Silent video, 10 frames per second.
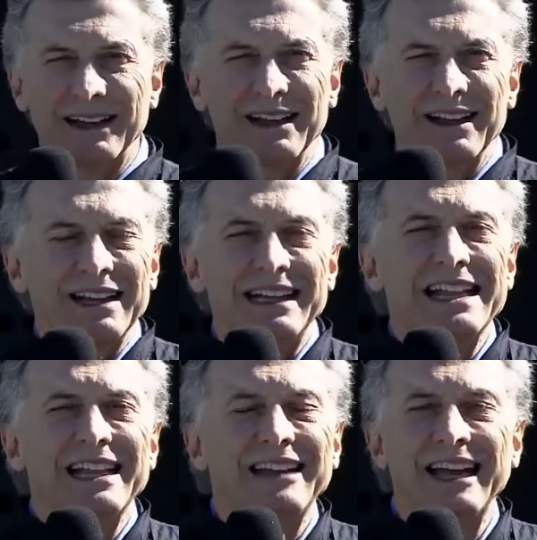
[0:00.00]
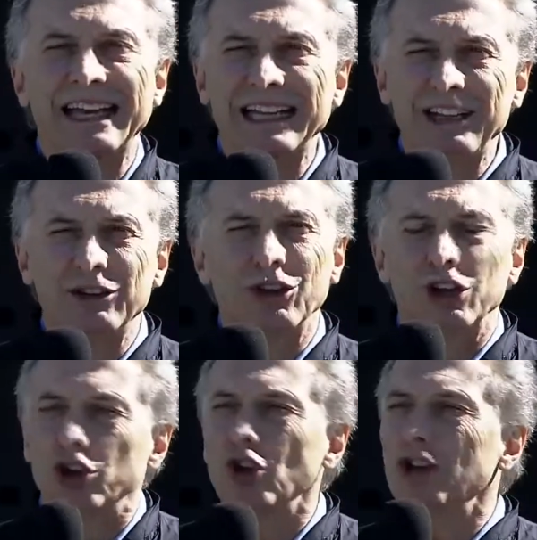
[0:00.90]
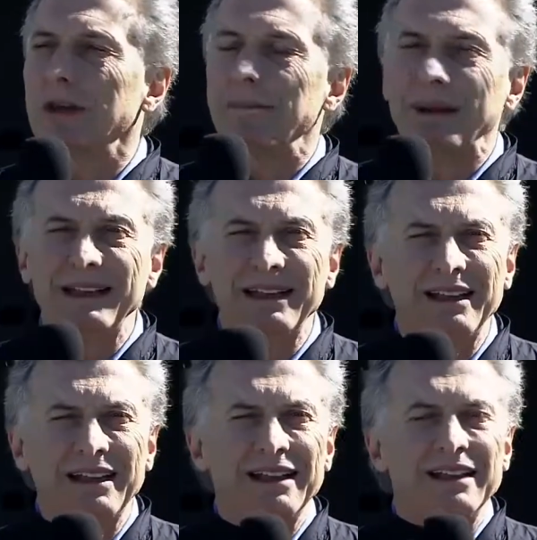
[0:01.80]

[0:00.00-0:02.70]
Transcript: que nada está escrito, que todo depende